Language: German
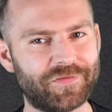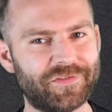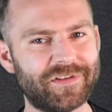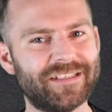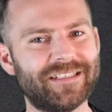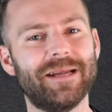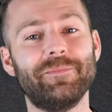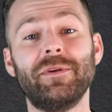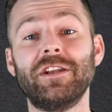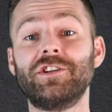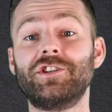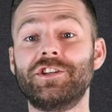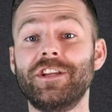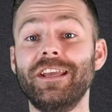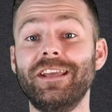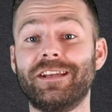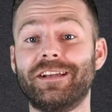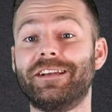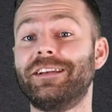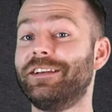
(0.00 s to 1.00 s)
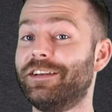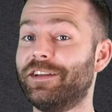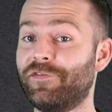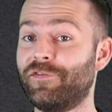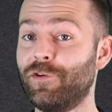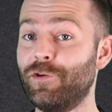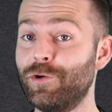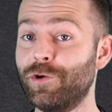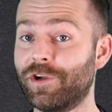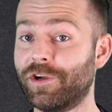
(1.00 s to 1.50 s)
ist am Entstehen, die
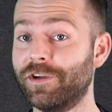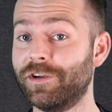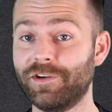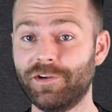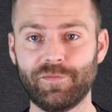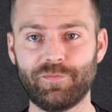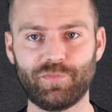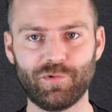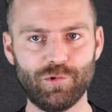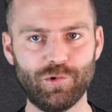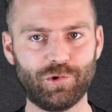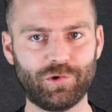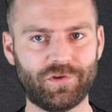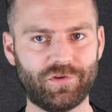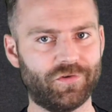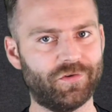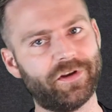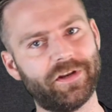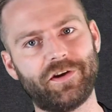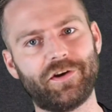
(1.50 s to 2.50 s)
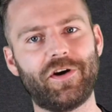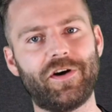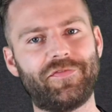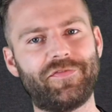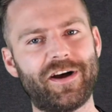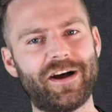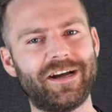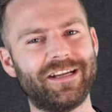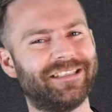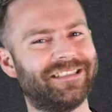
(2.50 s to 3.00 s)
Flüge gebucht und die
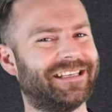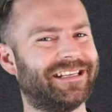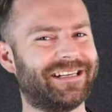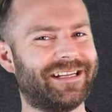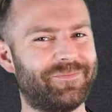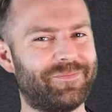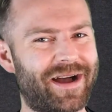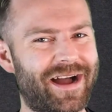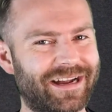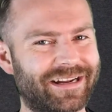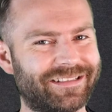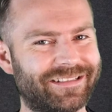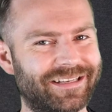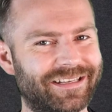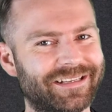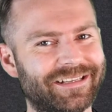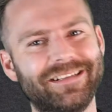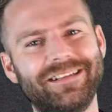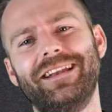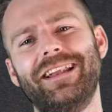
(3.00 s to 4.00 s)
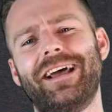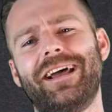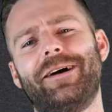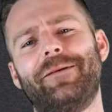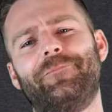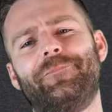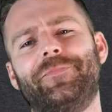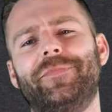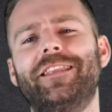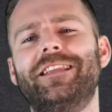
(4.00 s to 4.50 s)
Koffer sind gepackt. Naja,
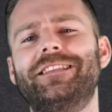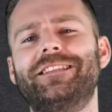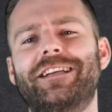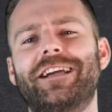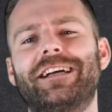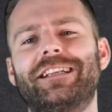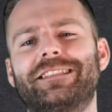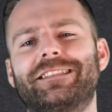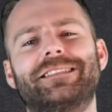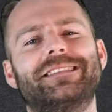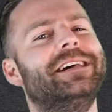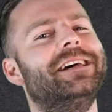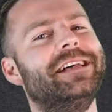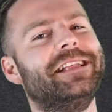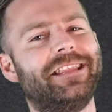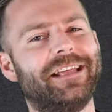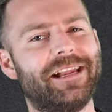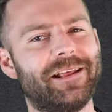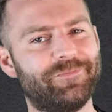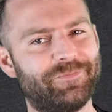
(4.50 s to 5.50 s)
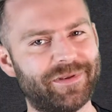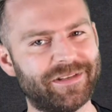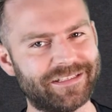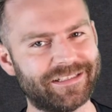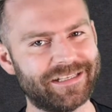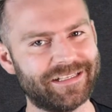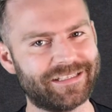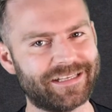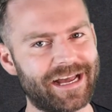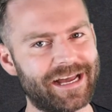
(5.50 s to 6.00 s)
nicht ganz, denn ein
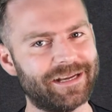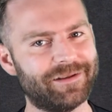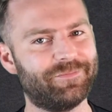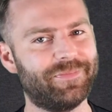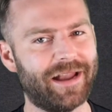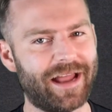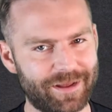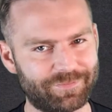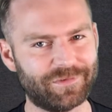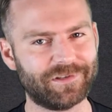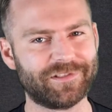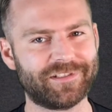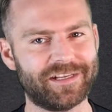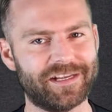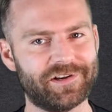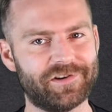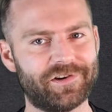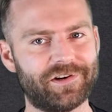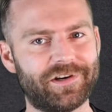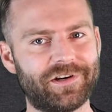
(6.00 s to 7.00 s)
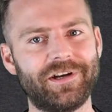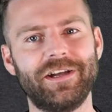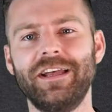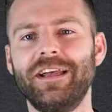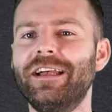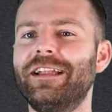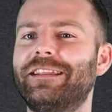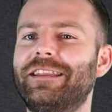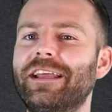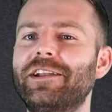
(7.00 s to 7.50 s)
bisschen Zeit bleibt uns ja noch.
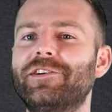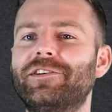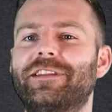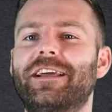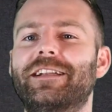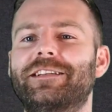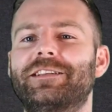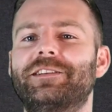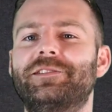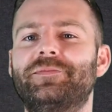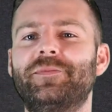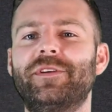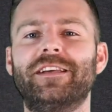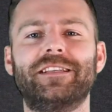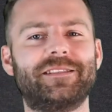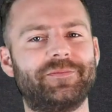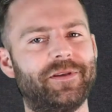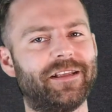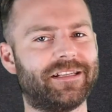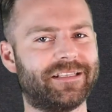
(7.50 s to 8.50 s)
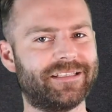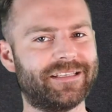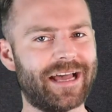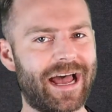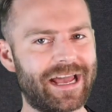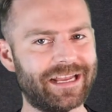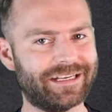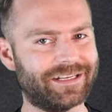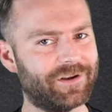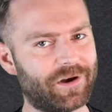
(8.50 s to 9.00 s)
Dennoch dachte ich mir, es wird
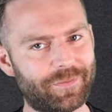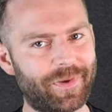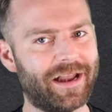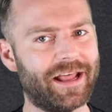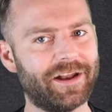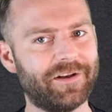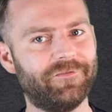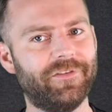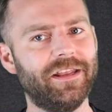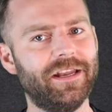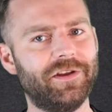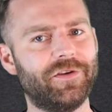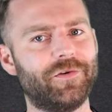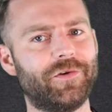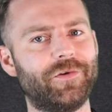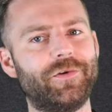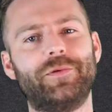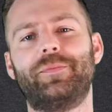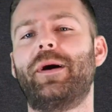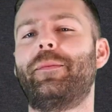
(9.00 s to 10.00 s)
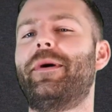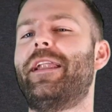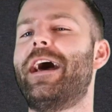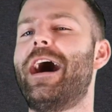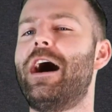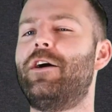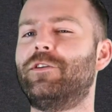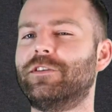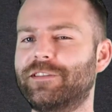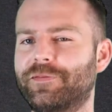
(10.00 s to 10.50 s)
Zeit, nochmal ein Video über meine
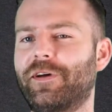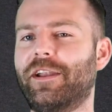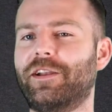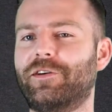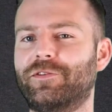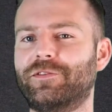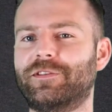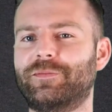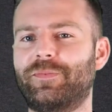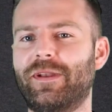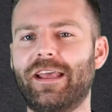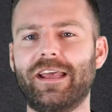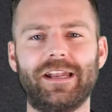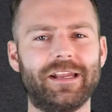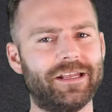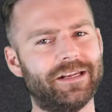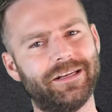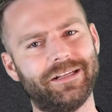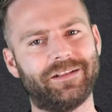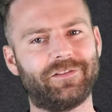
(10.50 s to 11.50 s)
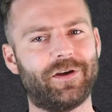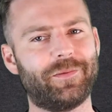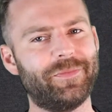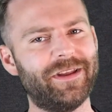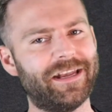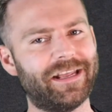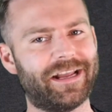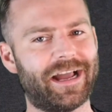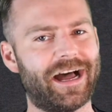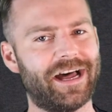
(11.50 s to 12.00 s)
Auswanderungspläne in die
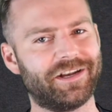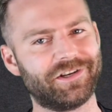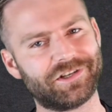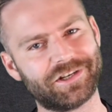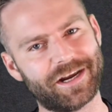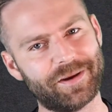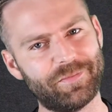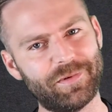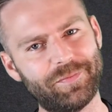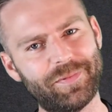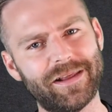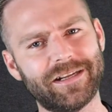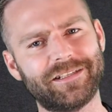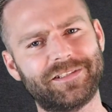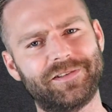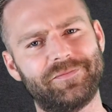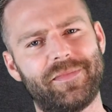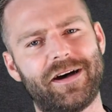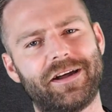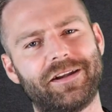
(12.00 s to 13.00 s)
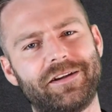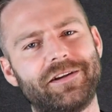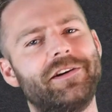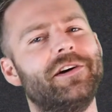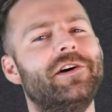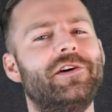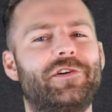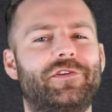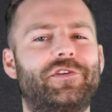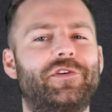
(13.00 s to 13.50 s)
Dominikanische Republik zu machen.
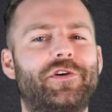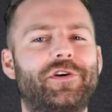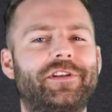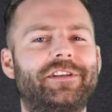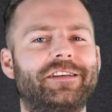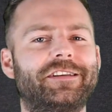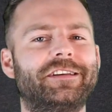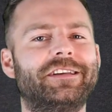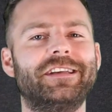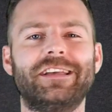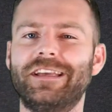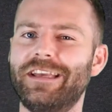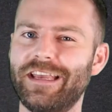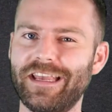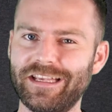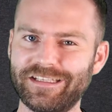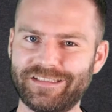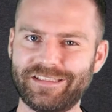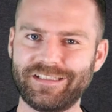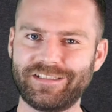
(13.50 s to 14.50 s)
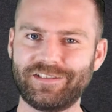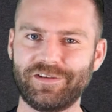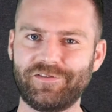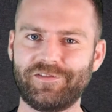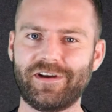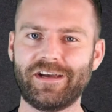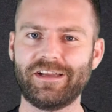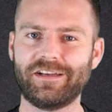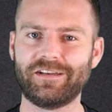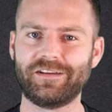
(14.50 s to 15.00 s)
Und heute ist es
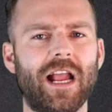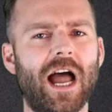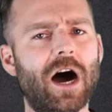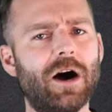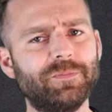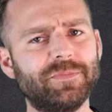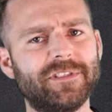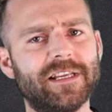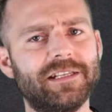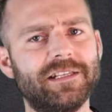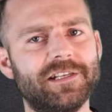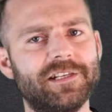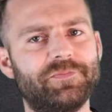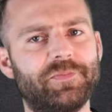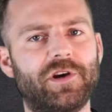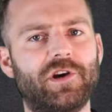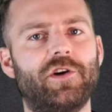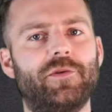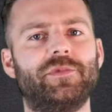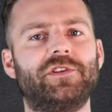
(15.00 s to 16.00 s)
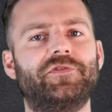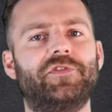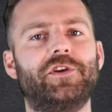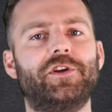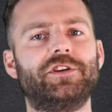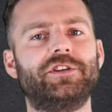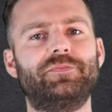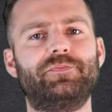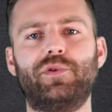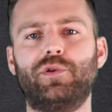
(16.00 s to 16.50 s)
soweit. Hauptsächlich bekomme ich von
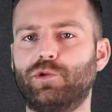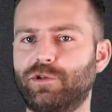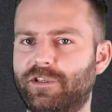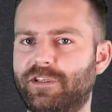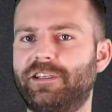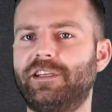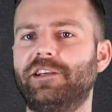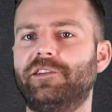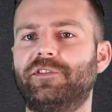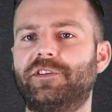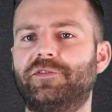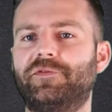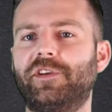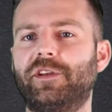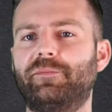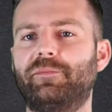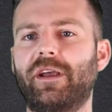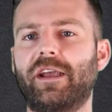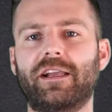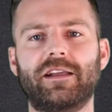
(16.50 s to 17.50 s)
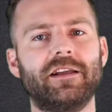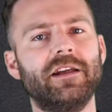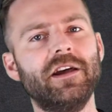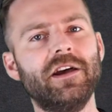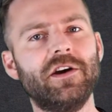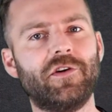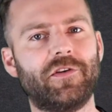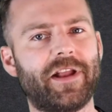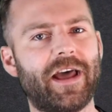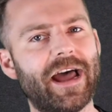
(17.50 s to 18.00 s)
euch positives Feedback.
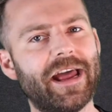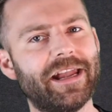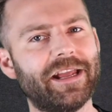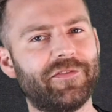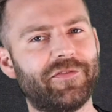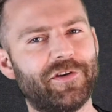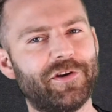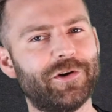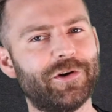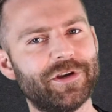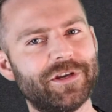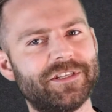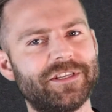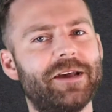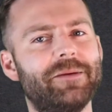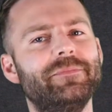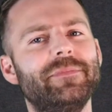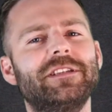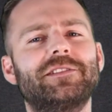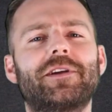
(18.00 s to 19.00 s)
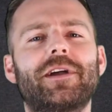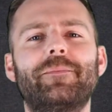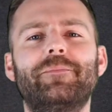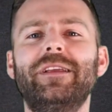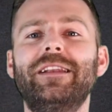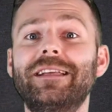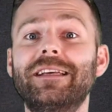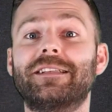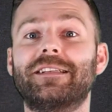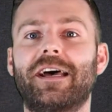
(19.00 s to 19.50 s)
Und einige von euch haben mir sogar
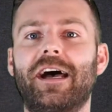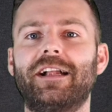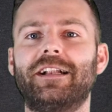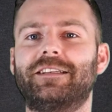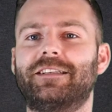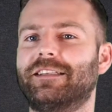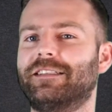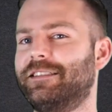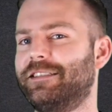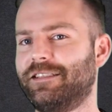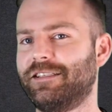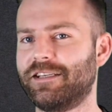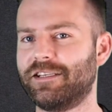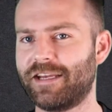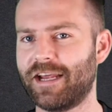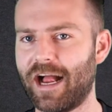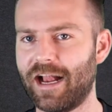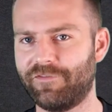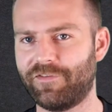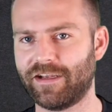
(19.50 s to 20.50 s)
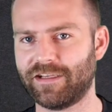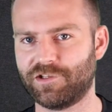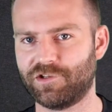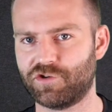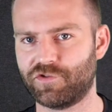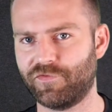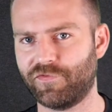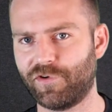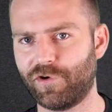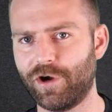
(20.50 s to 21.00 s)
mitgeteilt, dass sie sich teilweise
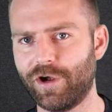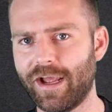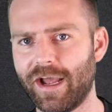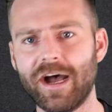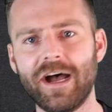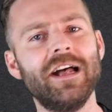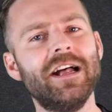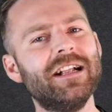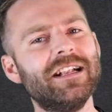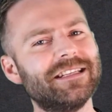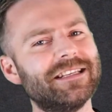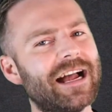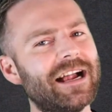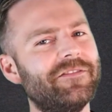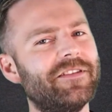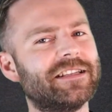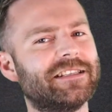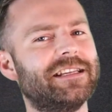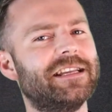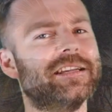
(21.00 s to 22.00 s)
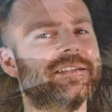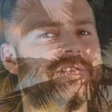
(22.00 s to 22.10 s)
schon vorher, teilweise erst